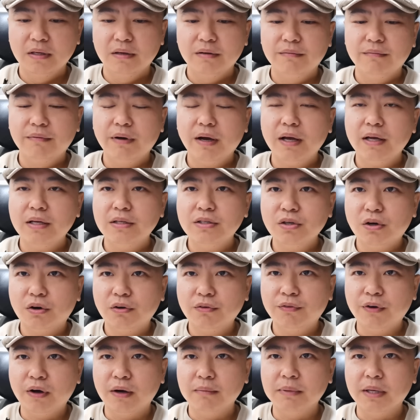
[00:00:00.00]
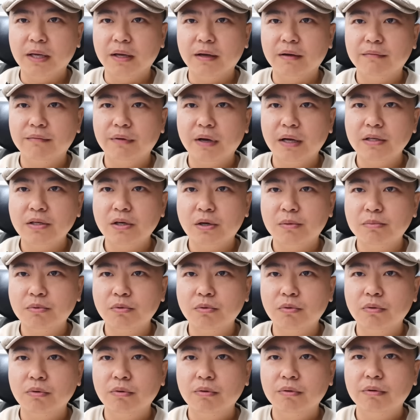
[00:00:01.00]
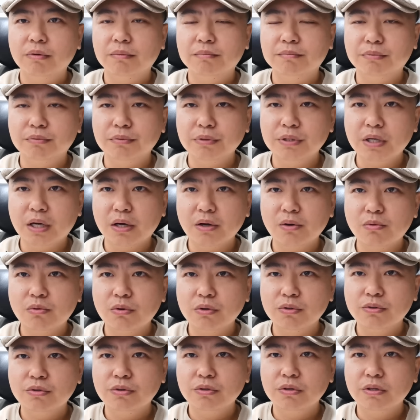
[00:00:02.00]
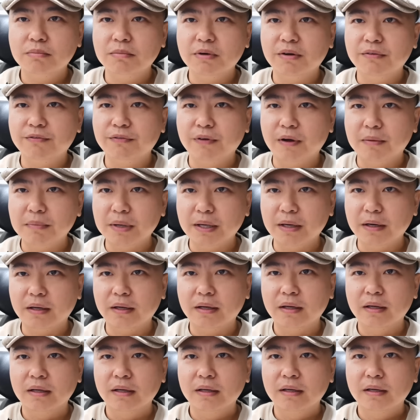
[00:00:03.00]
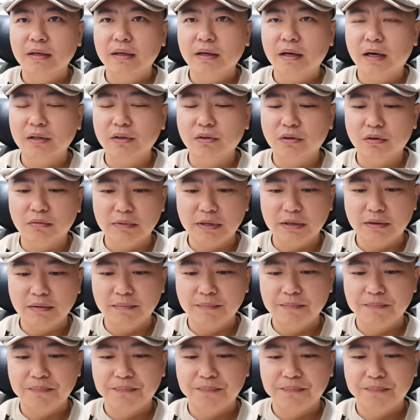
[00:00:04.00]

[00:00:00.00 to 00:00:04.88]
外交方面，外交部不像过去那么反美了，看懂了没有？